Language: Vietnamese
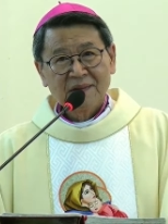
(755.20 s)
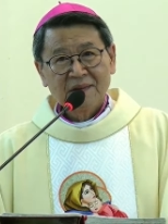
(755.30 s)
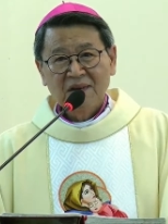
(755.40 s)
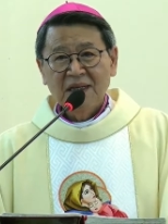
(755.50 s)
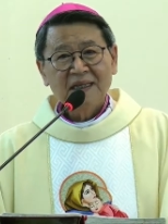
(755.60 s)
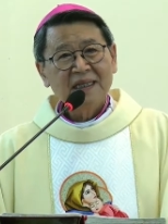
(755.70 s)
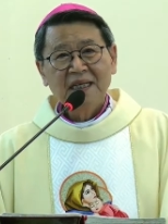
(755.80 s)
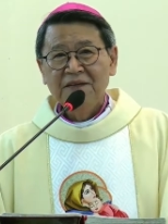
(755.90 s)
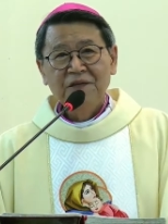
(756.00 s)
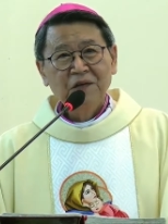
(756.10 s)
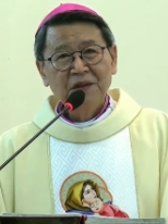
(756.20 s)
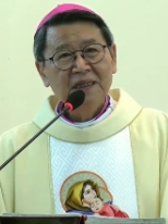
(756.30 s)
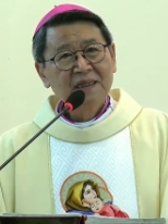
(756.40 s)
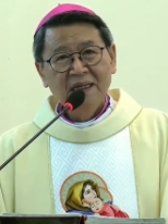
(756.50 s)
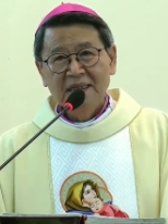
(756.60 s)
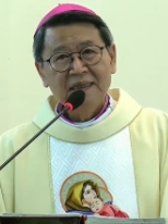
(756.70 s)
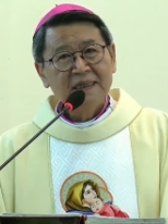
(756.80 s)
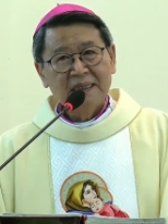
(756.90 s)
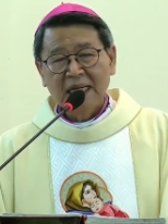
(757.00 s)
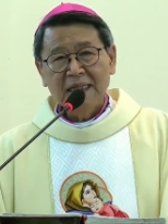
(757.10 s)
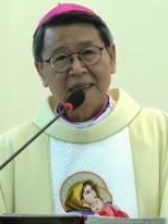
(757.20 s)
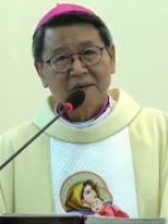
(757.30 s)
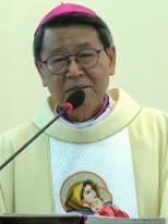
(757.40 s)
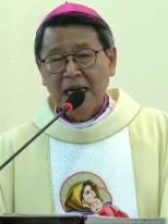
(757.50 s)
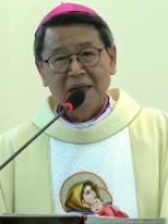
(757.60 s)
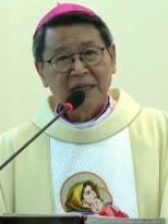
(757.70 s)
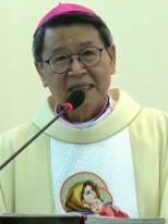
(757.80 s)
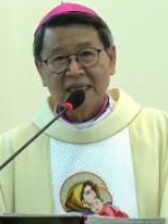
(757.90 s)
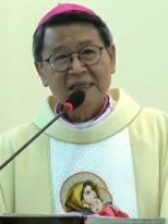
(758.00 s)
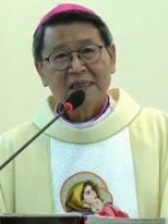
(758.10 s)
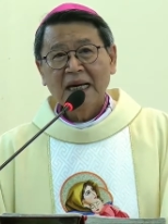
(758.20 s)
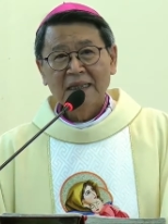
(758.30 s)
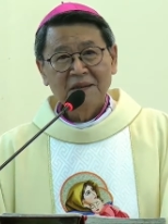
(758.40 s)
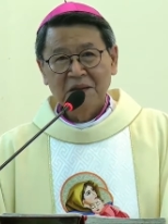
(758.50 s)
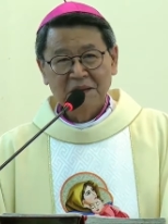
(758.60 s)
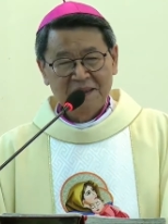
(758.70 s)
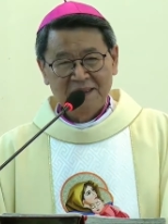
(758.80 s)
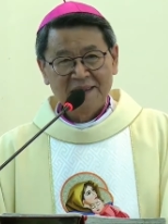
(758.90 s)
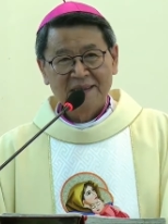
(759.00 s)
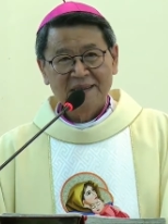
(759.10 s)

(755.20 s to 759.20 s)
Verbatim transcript: Có là tỷ phú đi nữa thì chết thì cũng hai bàn tay trắng thôi